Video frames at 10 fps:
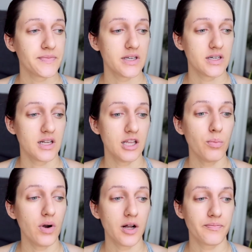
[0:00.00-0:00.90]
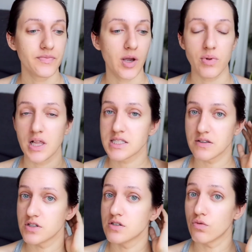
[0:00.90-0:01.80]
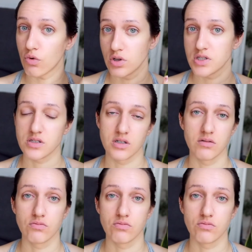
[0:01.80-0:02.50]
а, либо ополаскиваете волосы